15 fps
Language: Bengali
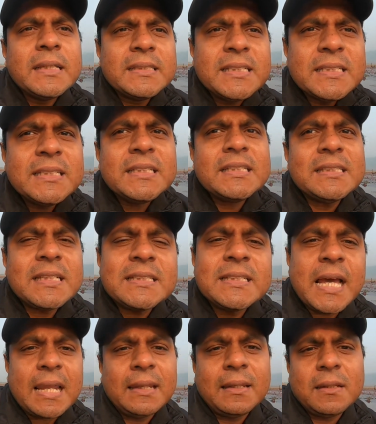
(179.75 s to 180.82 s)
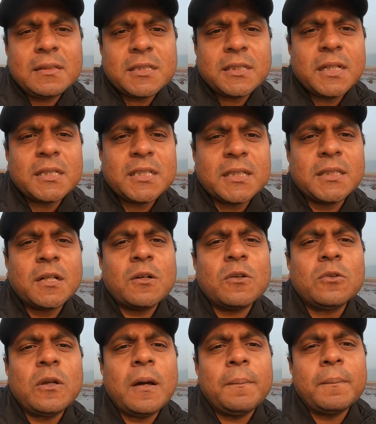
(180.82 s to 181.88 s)
যে জিনিসটা জানলেন সেটা
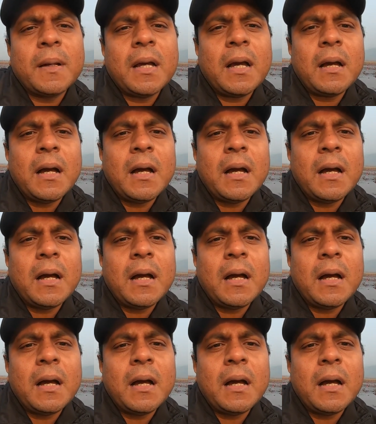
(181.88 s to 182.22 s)
সাধারণত আমরা